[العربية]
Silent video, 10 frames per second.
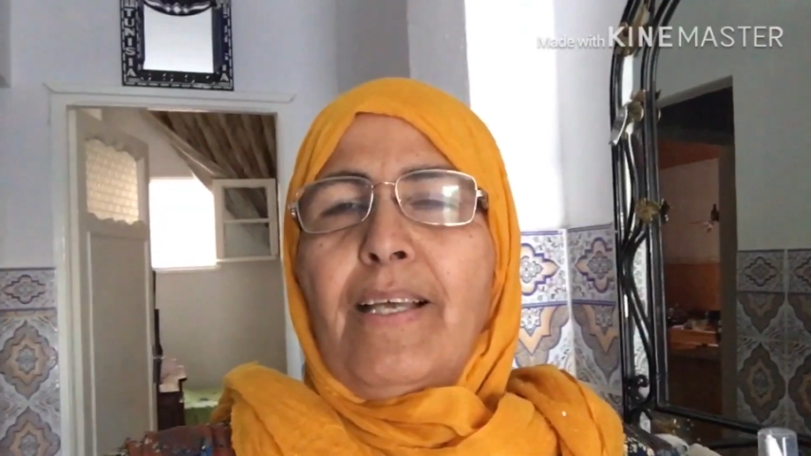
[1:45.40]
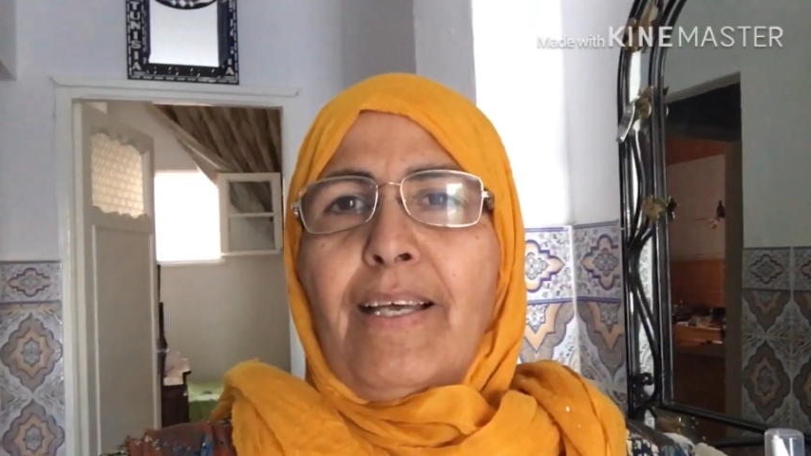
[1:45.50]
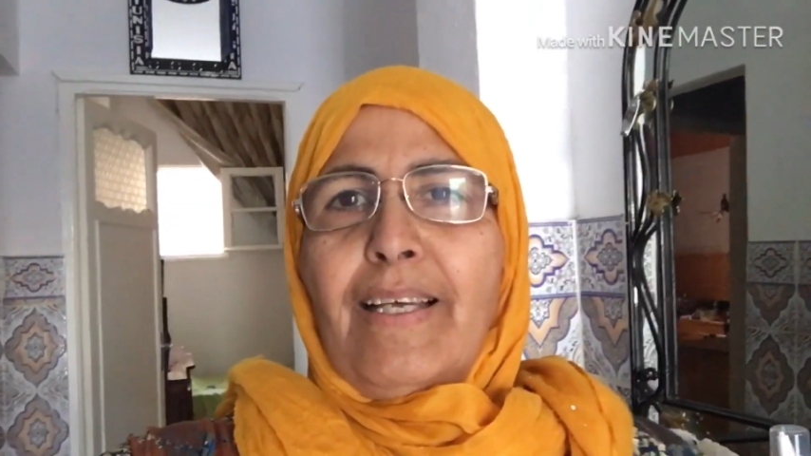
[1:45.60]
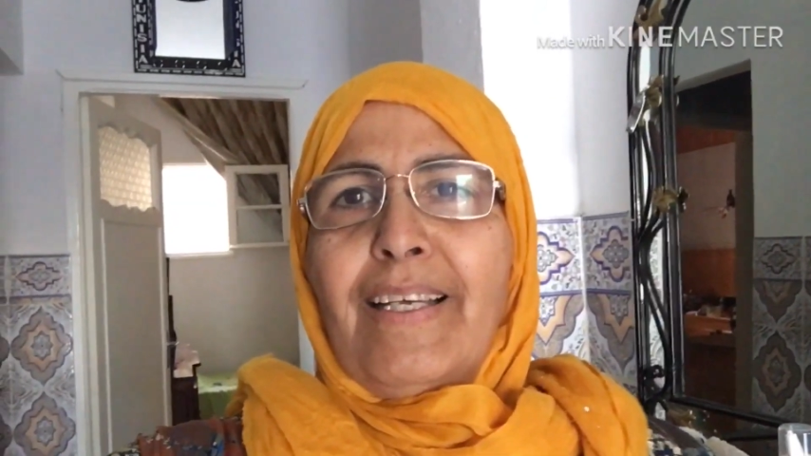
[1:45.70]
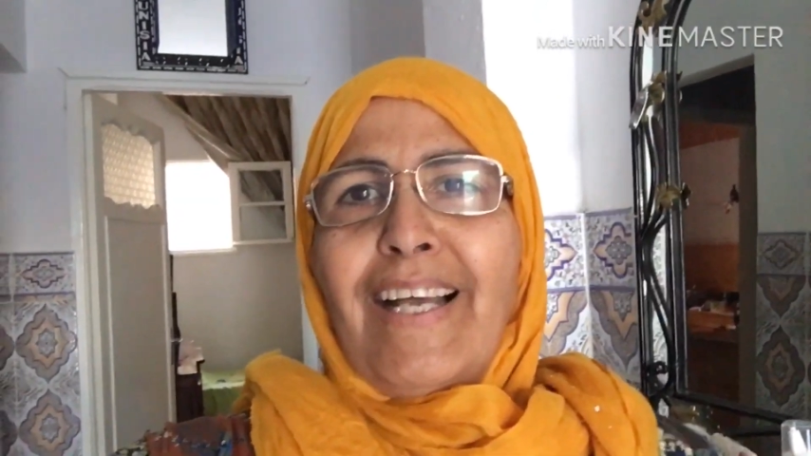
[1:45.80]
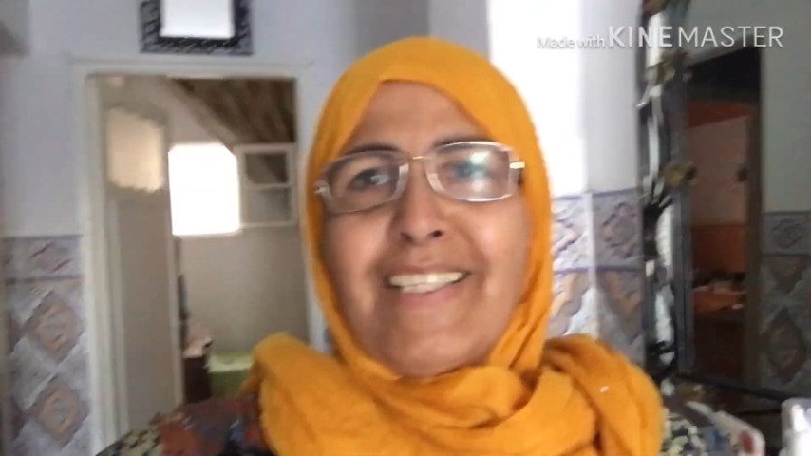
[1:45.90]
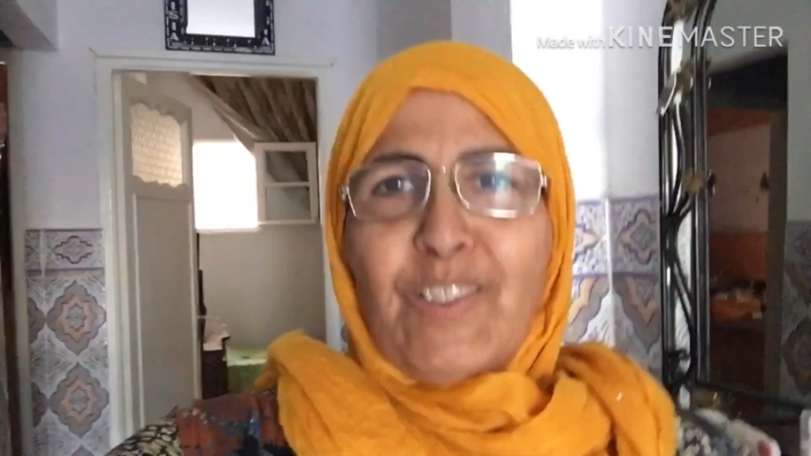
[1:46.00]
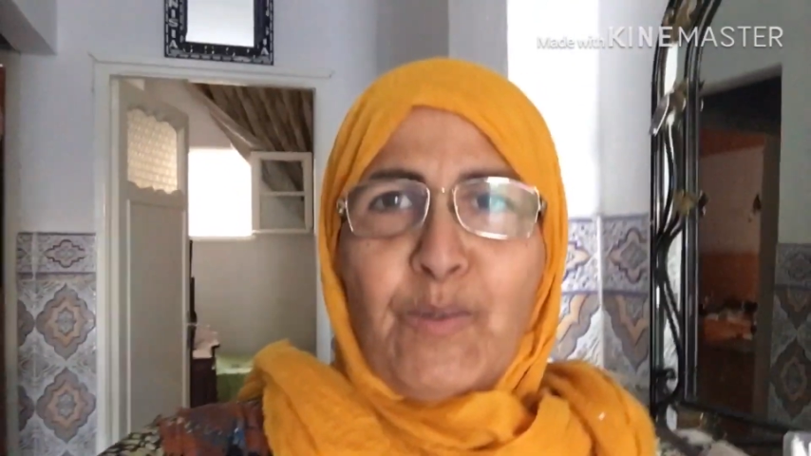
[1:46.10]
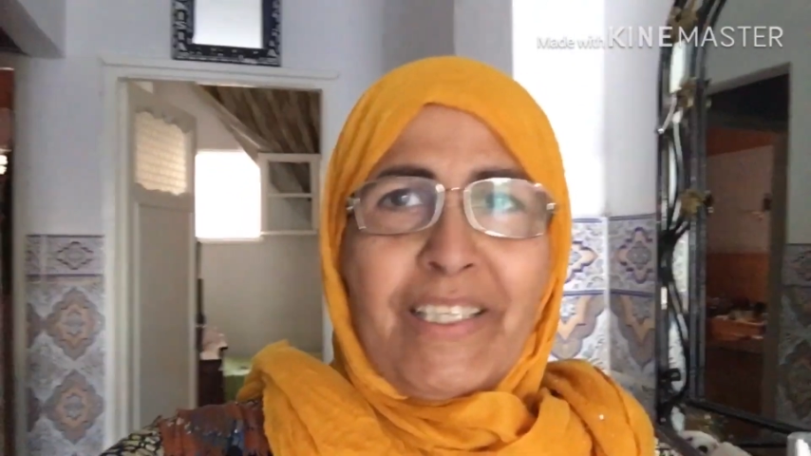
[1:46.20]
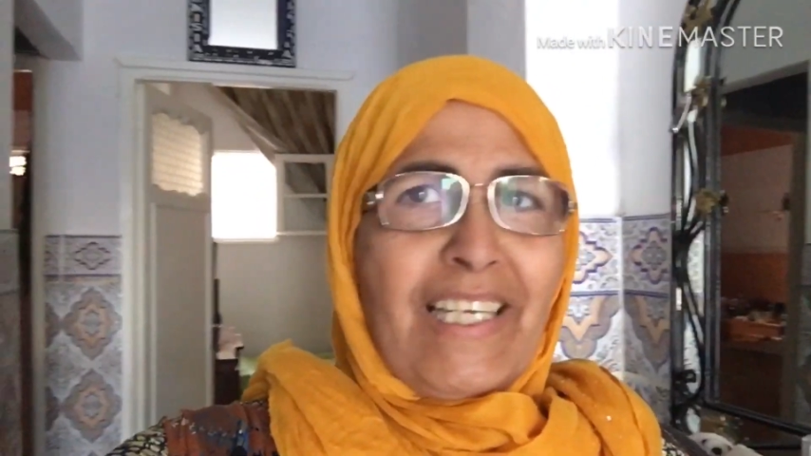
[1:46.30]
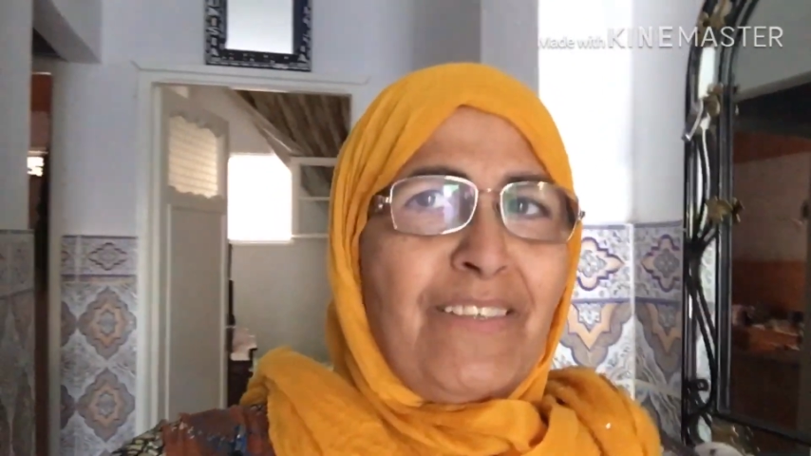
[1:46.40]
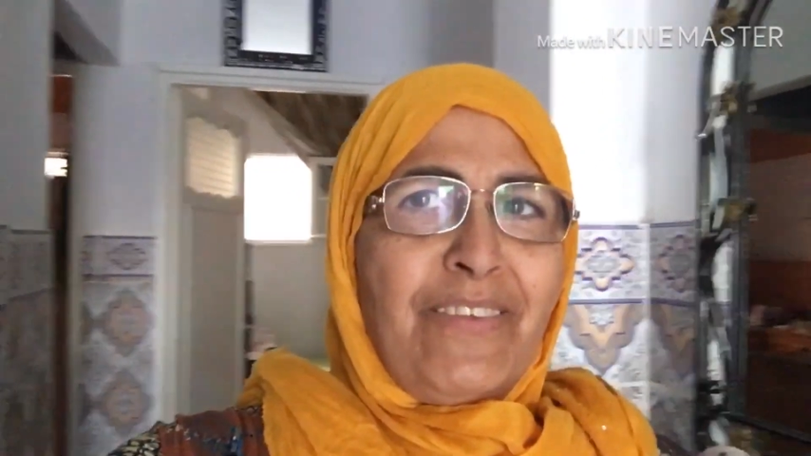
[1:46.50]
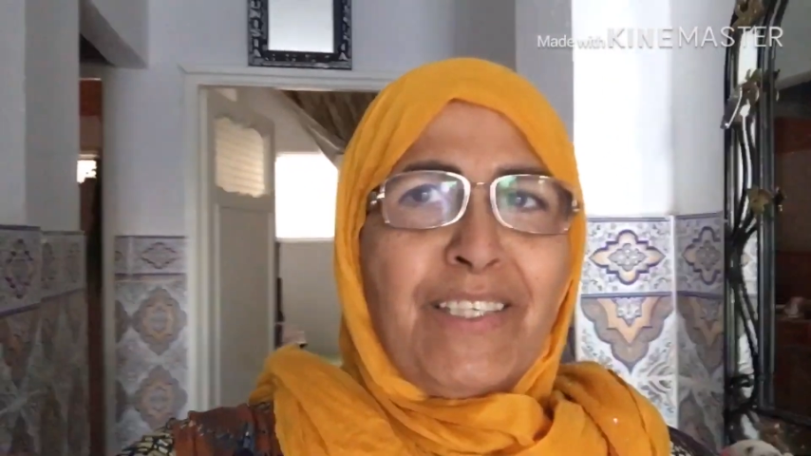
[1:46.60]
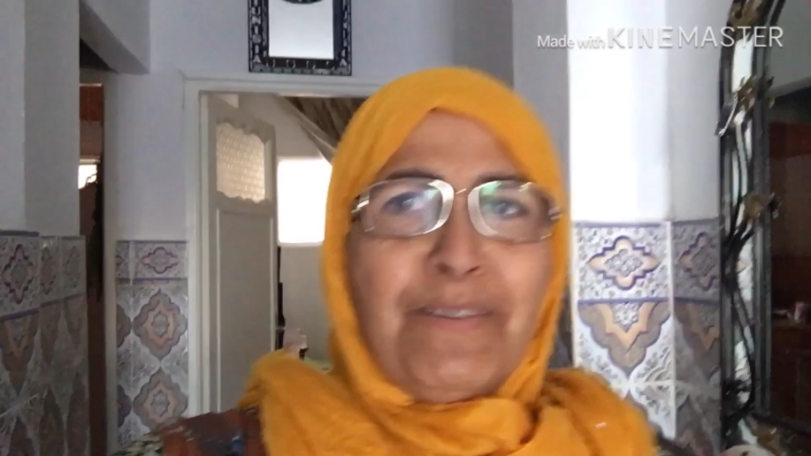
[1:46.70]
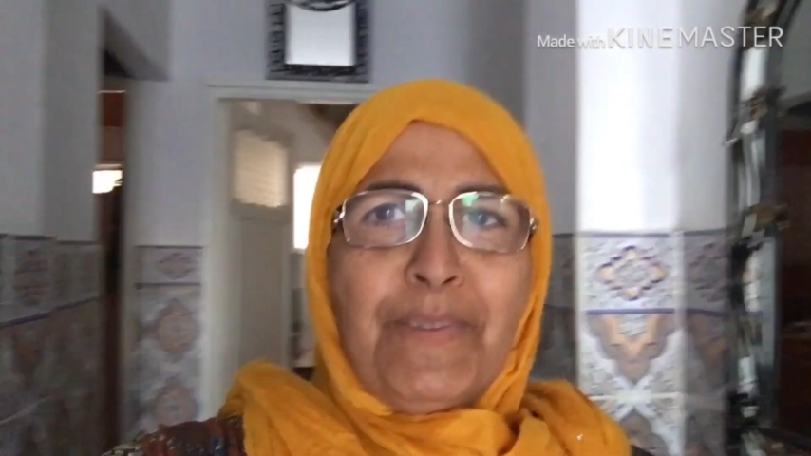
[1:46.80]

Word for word: طيارة آه، حسين نكلم فيكم